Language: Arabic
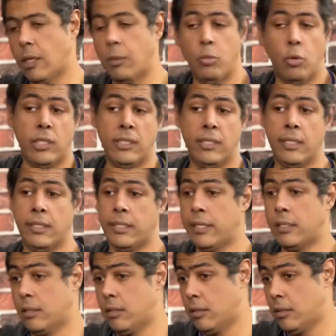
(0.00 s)
ممكن
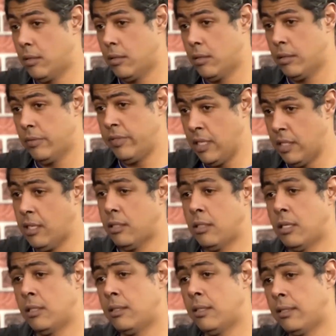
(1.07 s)
ستات في ناس
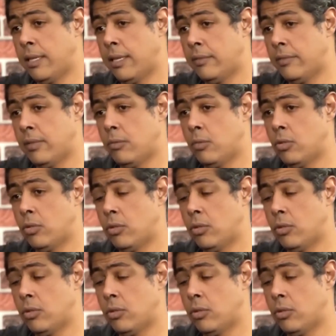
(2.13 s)
اختارت ستات في الموز